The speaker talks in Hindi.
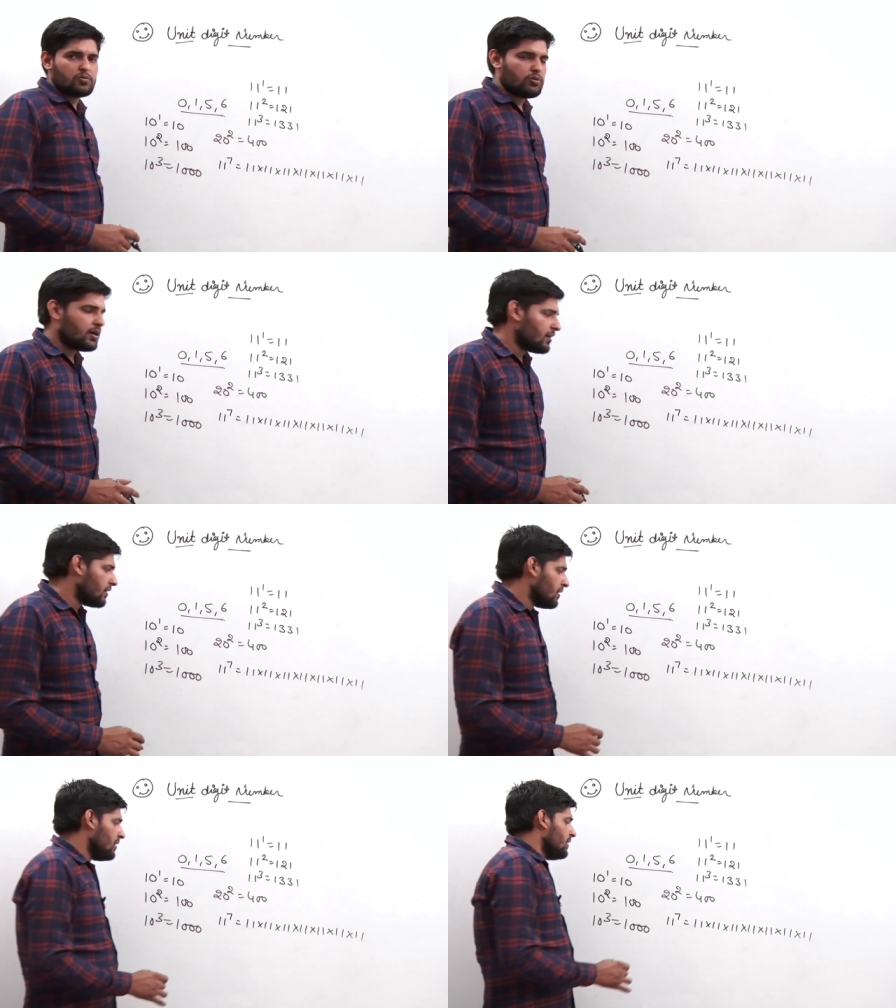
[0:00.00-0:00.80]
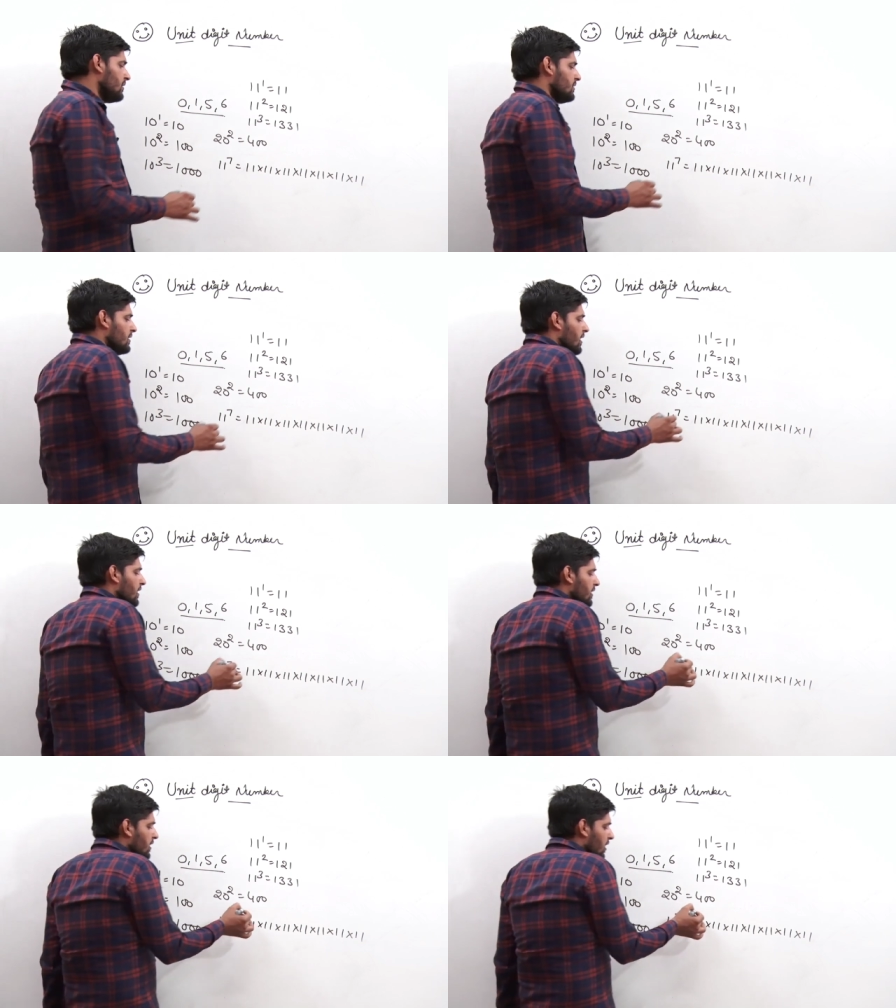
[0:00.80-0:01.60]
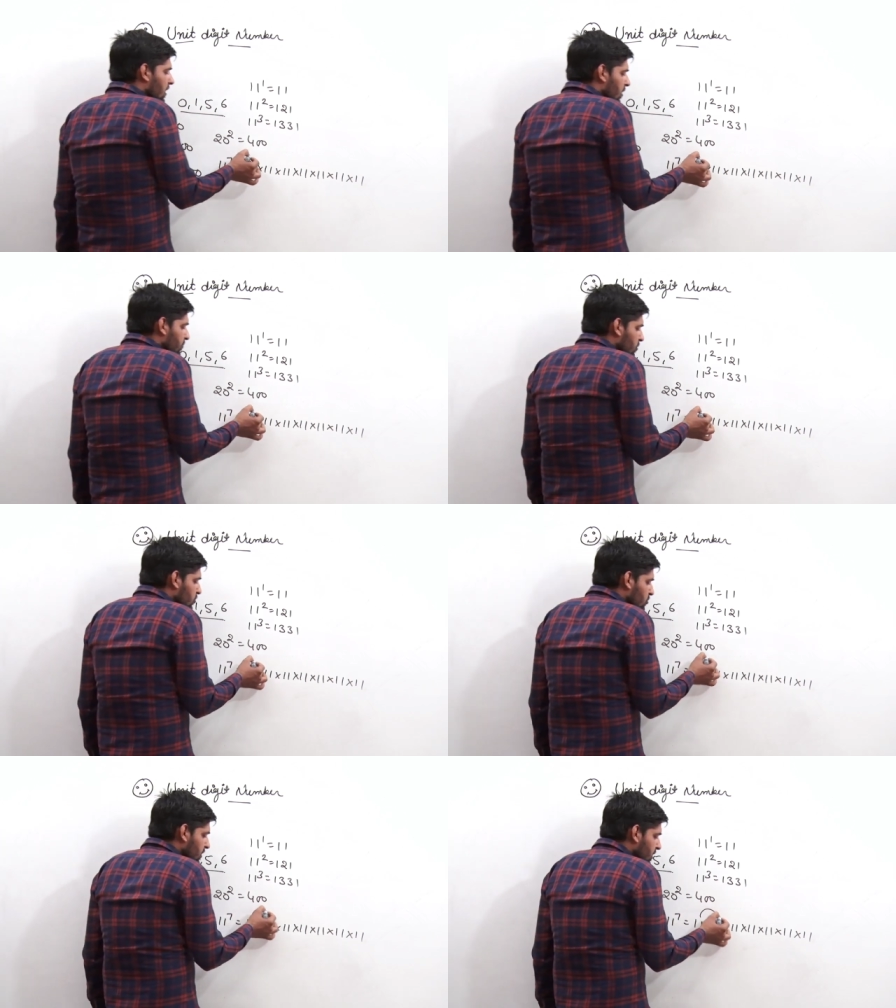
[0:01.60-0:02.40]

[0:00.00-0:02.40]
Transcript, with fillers: गुना करना है यानी आप यूनिट